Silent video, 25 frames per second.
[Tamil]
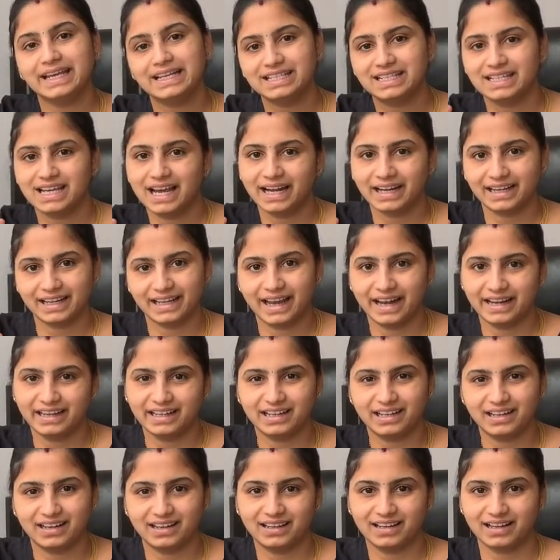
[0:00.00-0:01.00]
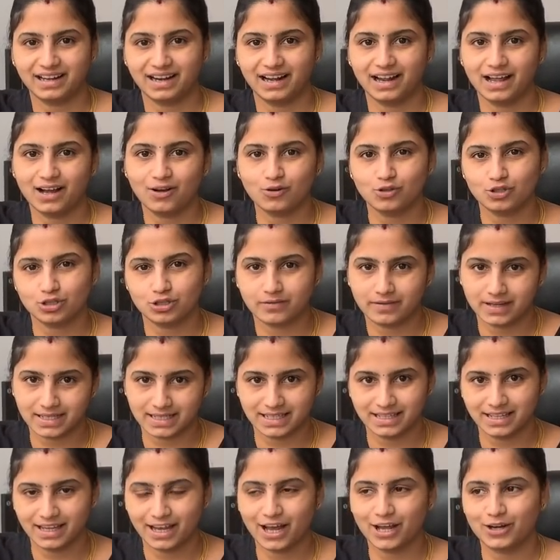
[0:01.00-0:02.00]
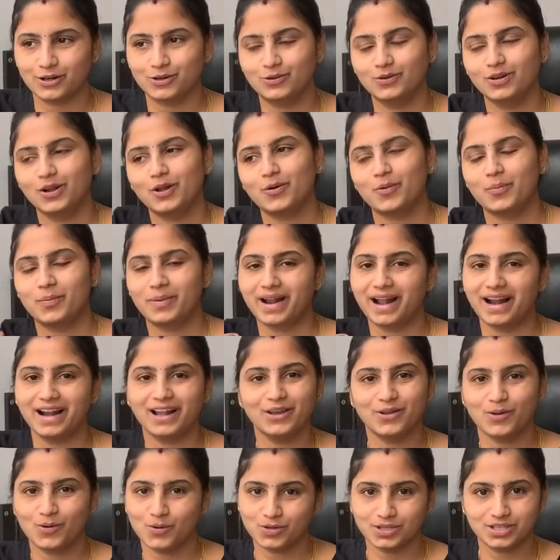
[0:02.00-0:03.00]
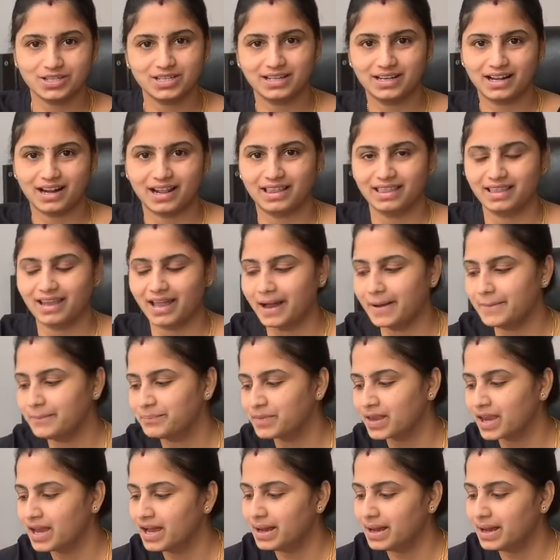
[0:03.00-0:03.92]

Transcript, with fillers: ஈஸியா எனக்கு எடுக்கிறதுக்கெல்லாம் கொஞ்சம் வசதியா இருக்கும் நான் ரொம்ப நாளா யோசிச்சுட்டு இருந்தேன்